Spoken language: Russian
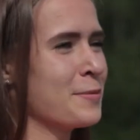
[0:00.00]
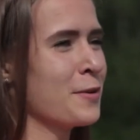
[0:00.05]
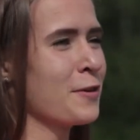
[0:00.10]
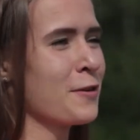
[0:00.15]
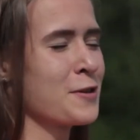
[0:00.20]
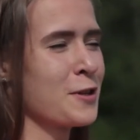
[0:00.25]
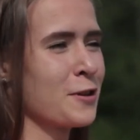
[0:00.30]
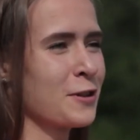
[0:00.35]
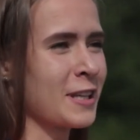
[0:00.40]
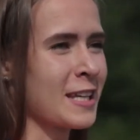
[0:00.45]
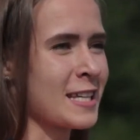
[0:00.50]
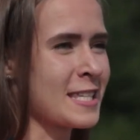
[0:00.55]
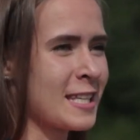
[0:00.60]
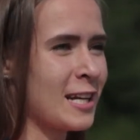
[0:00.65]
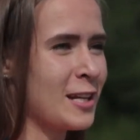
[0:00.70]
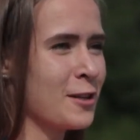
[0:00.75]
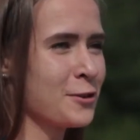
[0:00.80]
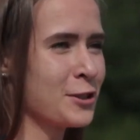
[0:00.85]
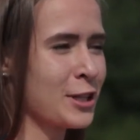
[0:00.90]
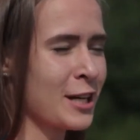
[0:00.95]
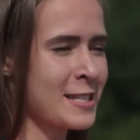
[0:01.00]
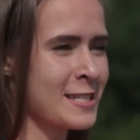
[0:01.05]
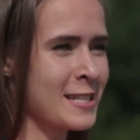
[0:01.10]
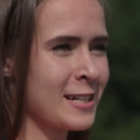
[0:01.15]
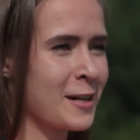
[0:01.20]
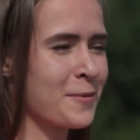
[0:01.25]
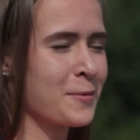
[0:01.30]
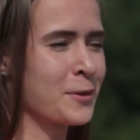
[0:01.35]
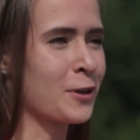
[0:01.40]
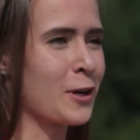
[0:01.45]
бы вы все-таки стали
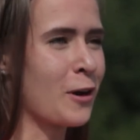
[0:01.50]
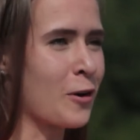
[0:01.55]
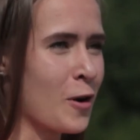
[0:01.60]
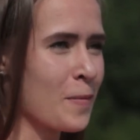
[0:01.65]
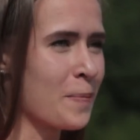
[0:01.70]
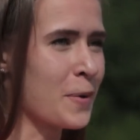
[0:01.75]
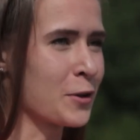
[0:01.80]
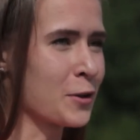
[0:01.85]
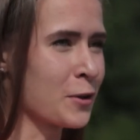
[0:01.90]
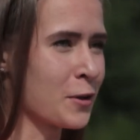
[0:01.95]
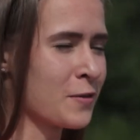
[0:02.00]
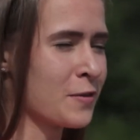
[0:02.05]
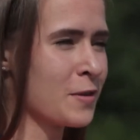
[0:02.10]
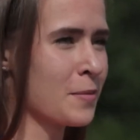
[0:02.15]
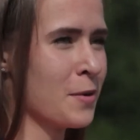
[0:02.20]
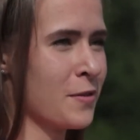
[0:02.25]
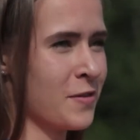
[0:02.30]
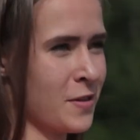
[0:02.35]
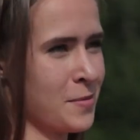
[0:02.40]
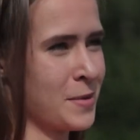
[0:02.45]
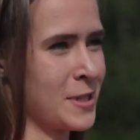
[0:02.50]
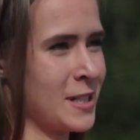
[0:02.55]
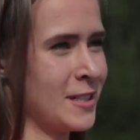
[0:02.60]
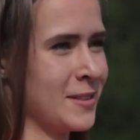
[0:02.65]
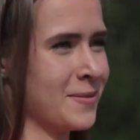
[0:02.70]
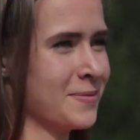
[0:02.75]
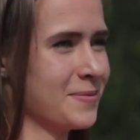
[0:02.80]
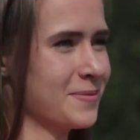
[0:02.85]
участником, то какой поток вы бы выбрали?